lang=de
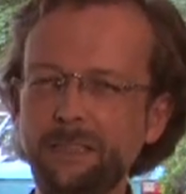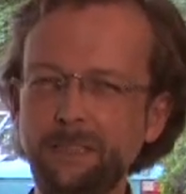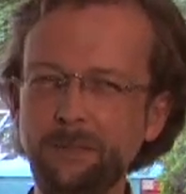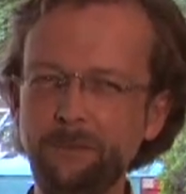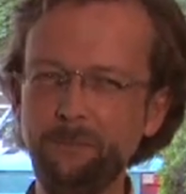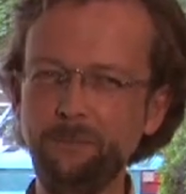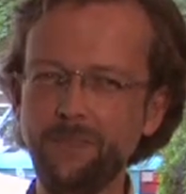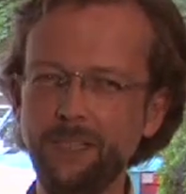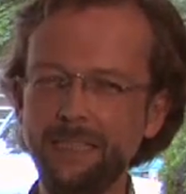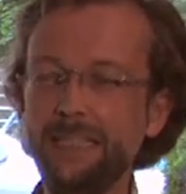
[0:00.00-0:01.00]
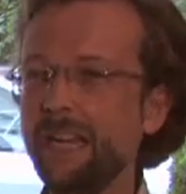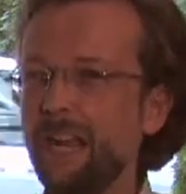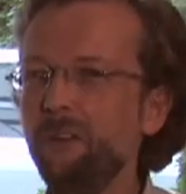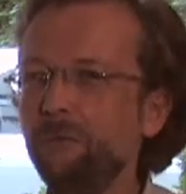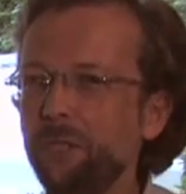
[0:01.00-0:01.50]
Ähm, sehr
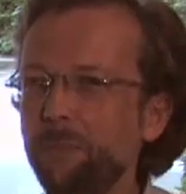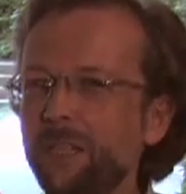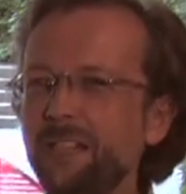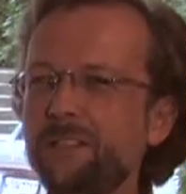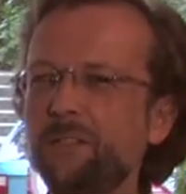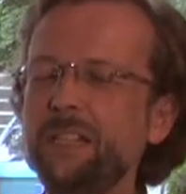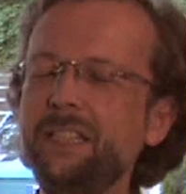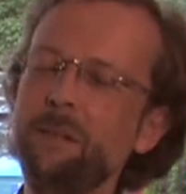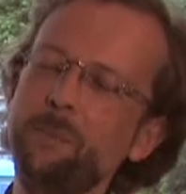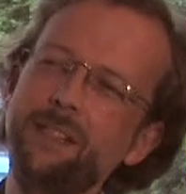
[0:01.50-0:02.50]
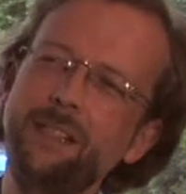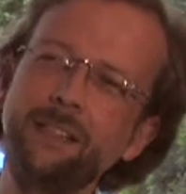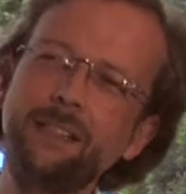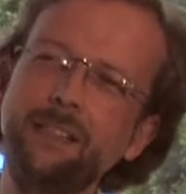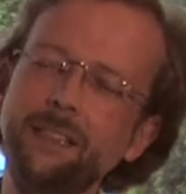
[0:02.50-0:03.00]
gerne würde ich mit Ihnen zunächst ein
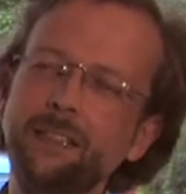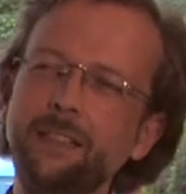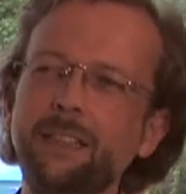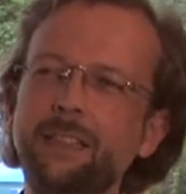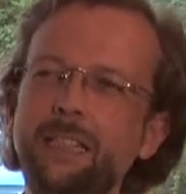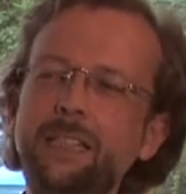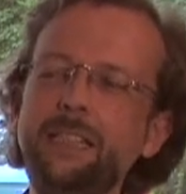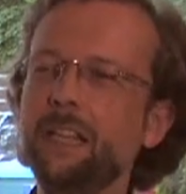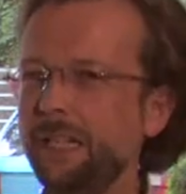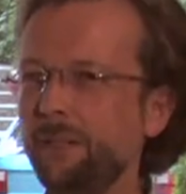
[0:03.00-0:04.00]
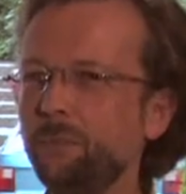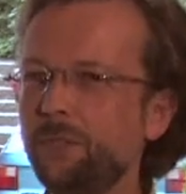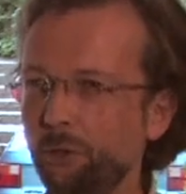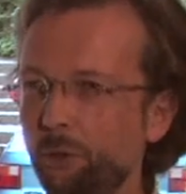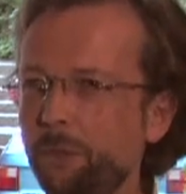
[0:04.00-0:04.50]
bisschen in ihr Leben
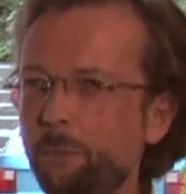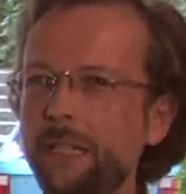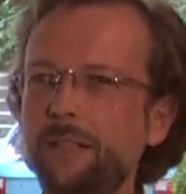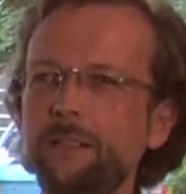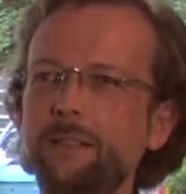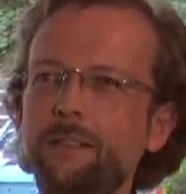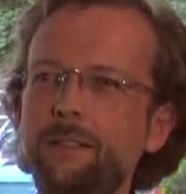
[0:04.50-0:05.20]
zurückblicken.